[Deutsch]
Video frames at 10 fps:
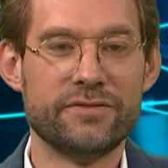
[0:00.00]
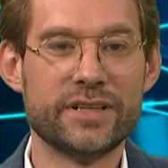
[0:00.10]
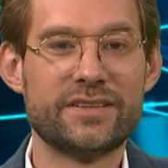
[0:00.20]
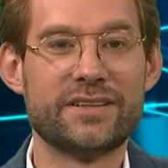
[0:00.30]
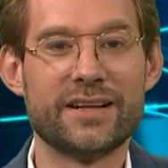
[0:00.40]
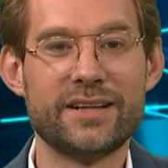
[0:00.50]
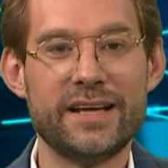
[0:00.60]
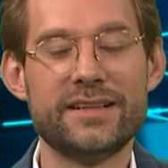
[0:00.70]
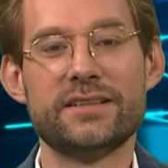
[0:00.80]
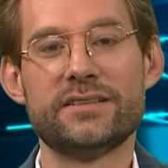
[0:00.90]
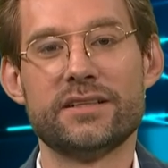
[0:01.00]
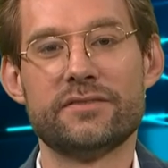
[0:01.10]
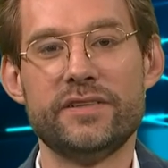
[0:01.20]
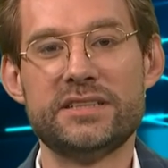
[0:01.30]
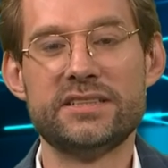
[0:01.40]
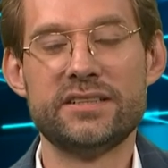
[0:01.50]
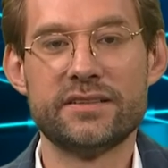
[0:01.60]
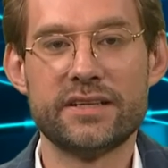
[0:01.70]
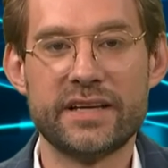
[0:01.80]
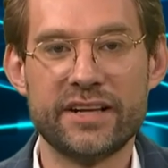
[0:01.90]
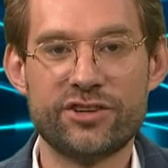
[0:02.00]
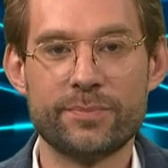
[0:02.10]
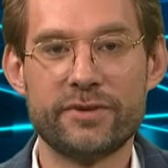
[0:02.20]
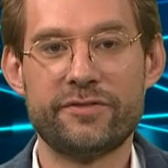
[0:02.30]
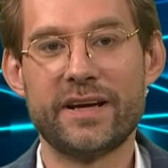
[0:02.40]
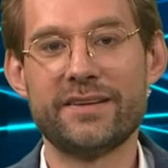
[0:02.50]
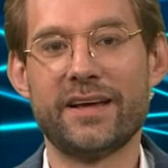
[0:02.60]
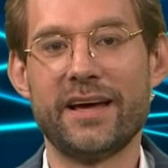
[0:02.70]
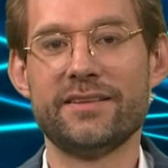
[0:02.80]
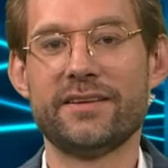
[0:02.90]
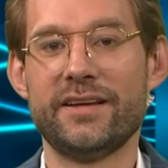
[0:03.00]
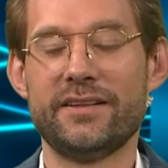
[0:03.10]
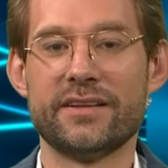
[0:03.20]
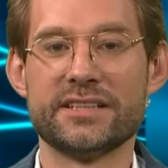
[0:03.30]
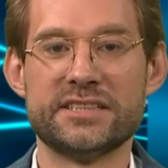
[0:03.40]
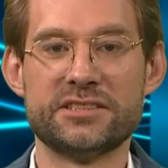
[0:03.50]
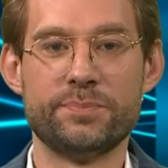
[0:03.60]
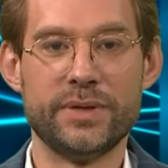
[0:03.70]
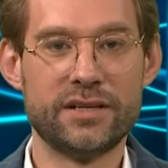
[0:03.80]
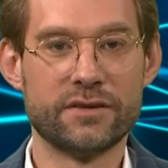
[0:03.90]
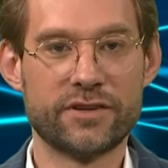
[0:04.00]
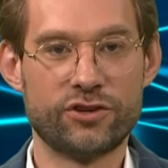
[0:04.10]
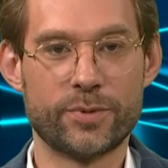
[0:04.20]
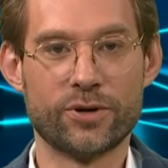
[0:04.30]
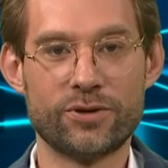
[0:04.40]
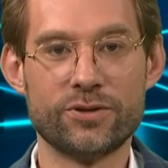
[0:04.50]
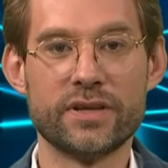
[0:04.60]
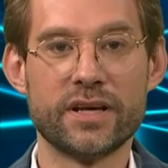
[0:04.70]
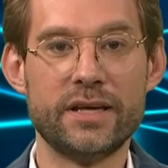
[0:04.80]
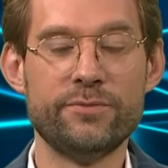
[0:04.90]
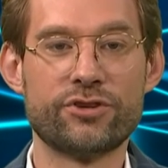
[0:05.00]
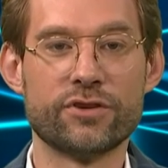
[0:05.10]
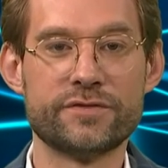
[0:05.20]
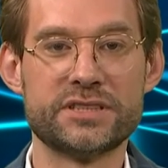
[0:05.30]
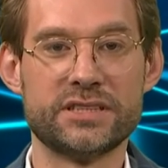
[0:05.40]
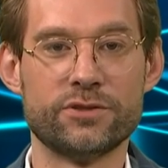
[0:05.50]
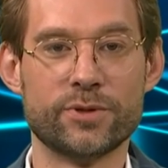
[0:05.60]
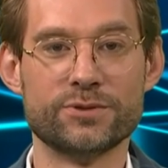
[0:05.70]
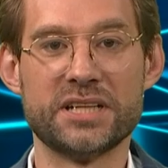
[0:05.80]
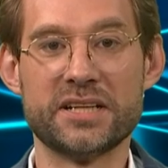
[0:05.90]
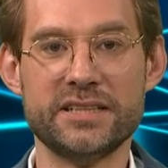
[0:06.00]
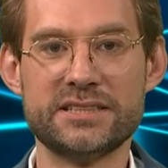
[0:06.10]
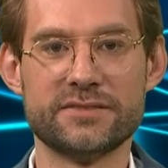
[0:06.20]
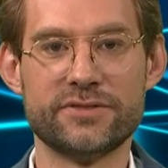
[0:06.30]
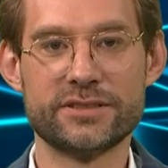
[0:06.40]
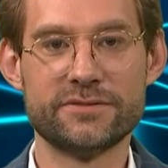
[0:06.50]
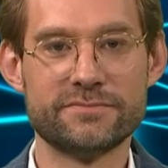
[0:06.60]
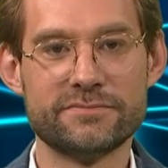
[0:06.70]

Wird dann endlich der viel zitierte Ketchup-Effekt eintreten, dass also bildhaft gesprochen der Impfstoff sich über uns ergießen wird?